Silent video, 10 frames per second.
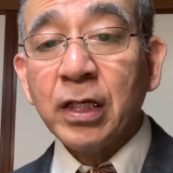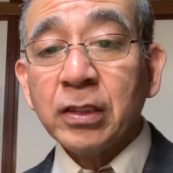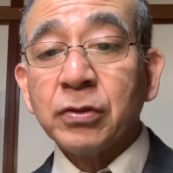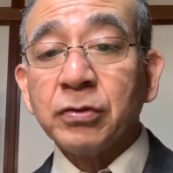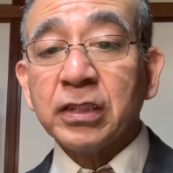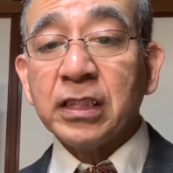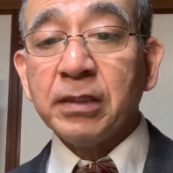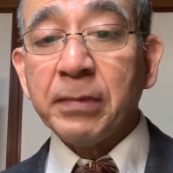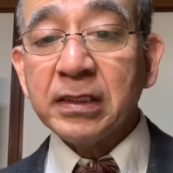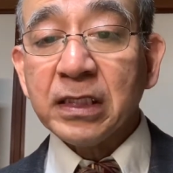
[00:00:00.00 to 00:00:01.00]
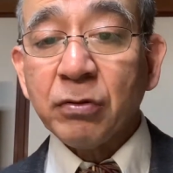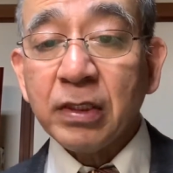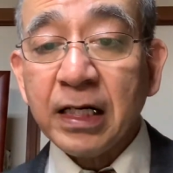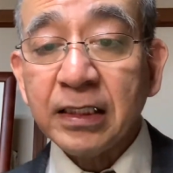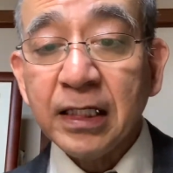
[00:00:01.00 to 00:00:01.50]
その時、漫才の
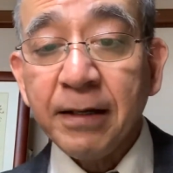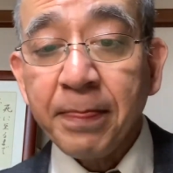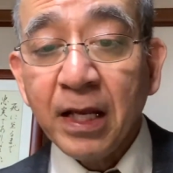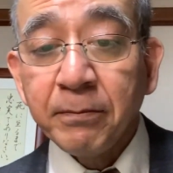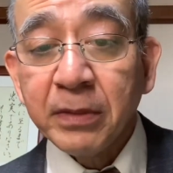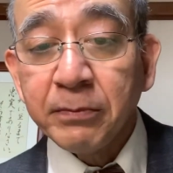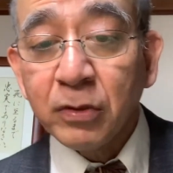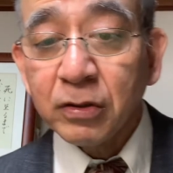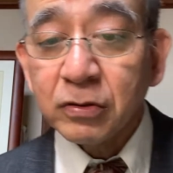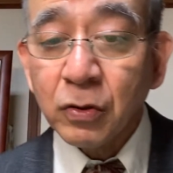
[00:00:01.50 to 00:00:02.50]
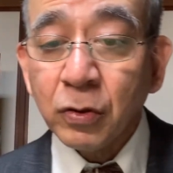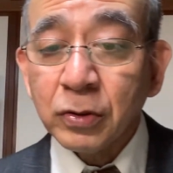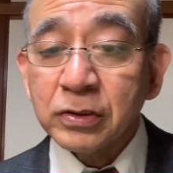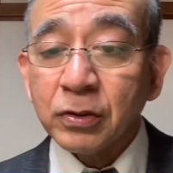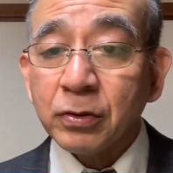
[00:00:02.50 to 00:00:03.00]
中で面目をほど
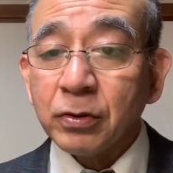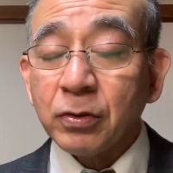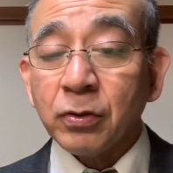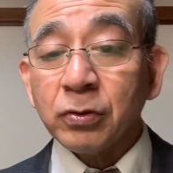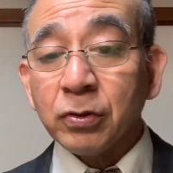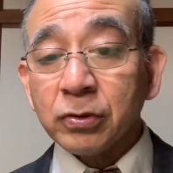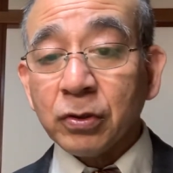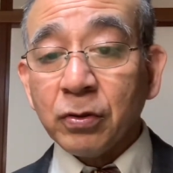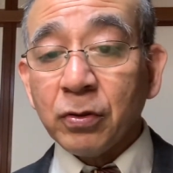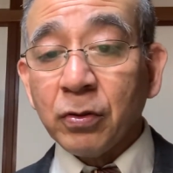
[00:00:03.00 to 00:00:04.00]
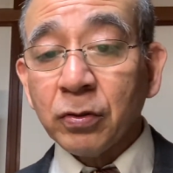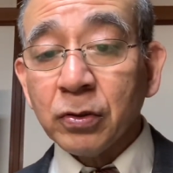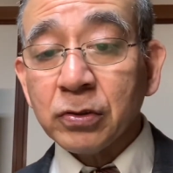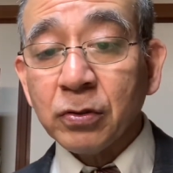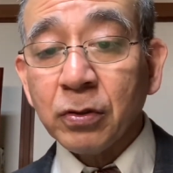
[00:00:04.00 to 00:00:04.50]
す、ほどく、ほどす、